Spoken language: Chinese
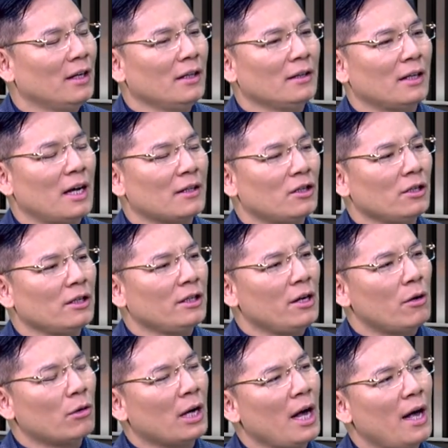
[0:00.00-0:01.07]
那这个就
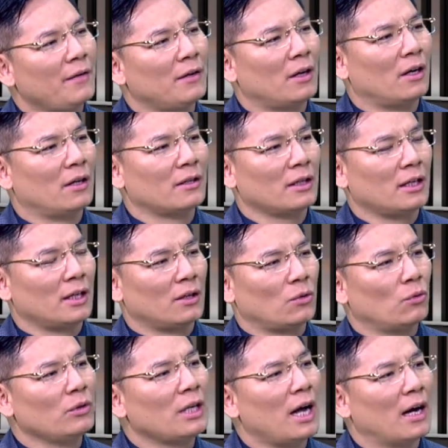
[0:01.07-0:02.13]
要看哦，这个
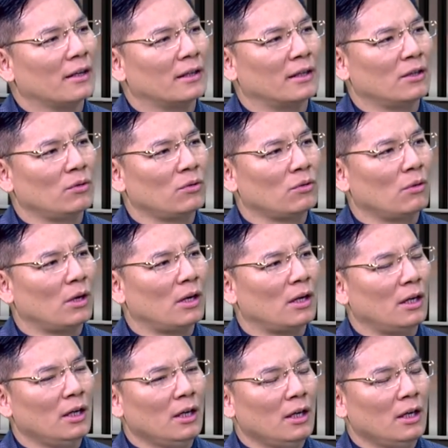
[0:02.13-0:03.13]
赌场呢，就是说，